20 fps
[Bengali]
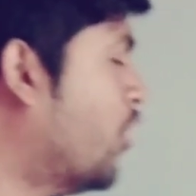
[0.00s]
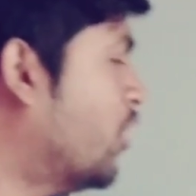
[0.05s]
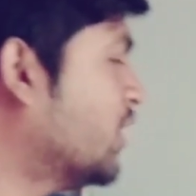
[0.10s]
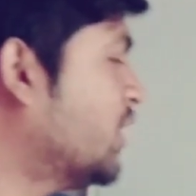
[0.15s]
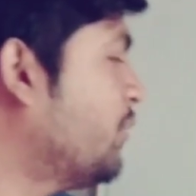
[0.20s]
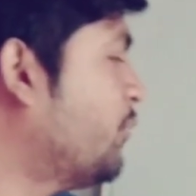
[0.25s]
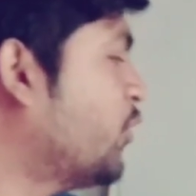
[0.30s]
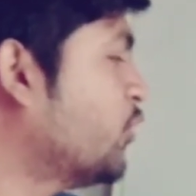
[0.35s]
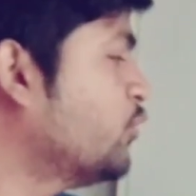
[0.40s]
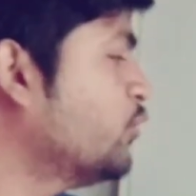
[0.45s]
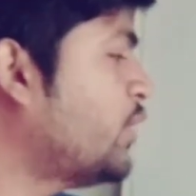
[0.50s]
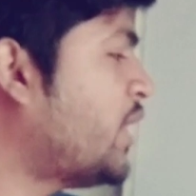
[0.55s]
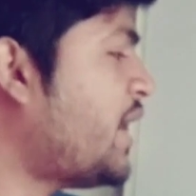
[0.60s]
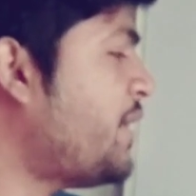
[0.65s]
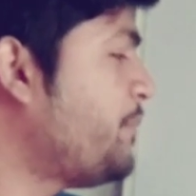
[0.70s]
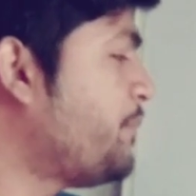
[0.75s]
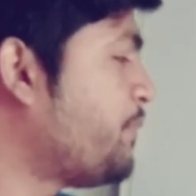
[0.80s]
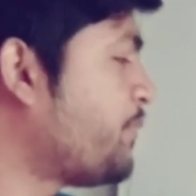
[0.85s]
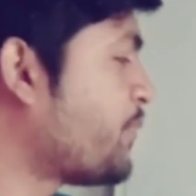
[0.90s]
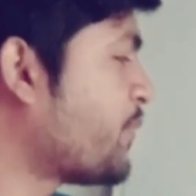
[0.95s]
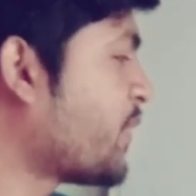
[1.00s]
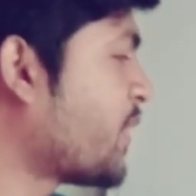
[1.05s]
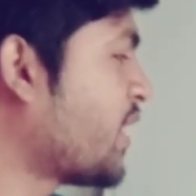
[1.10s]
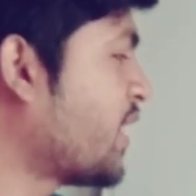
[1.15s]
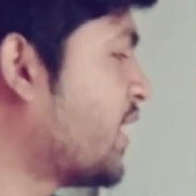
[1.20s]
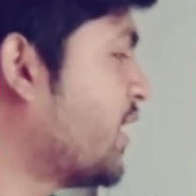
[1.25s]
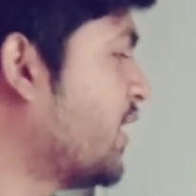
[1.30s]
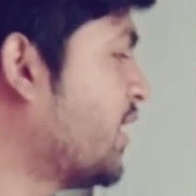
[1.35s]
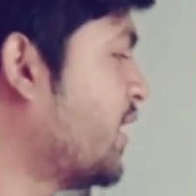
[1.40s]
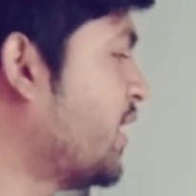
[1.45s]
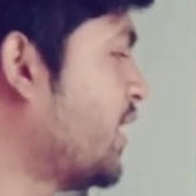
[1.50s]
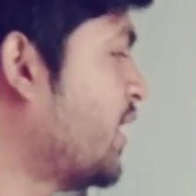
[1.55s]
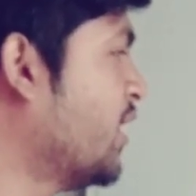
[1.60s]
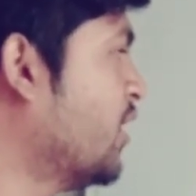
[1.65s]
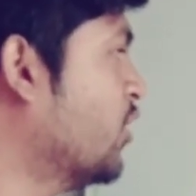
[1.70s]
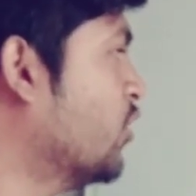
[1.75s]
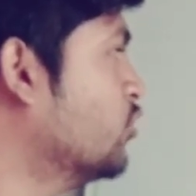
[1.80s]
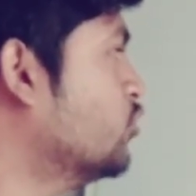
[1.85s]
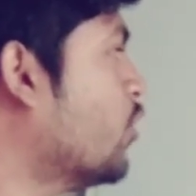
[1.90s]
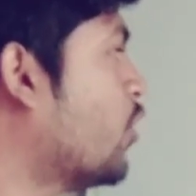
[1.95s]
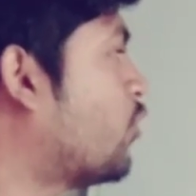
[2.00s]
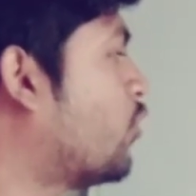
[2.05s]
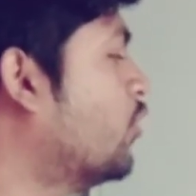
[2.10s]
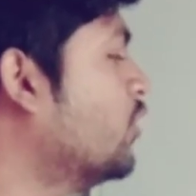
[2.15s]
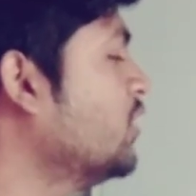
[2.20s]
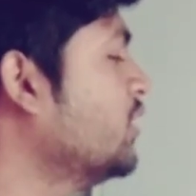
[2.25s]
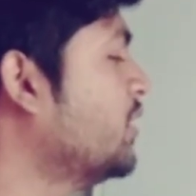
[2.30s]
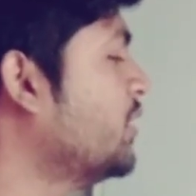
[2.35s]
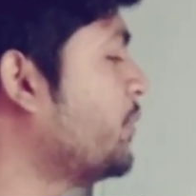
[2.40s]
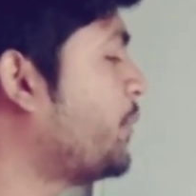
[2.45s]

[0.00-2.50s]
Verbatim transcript: অতএব বন্ধুরা যখন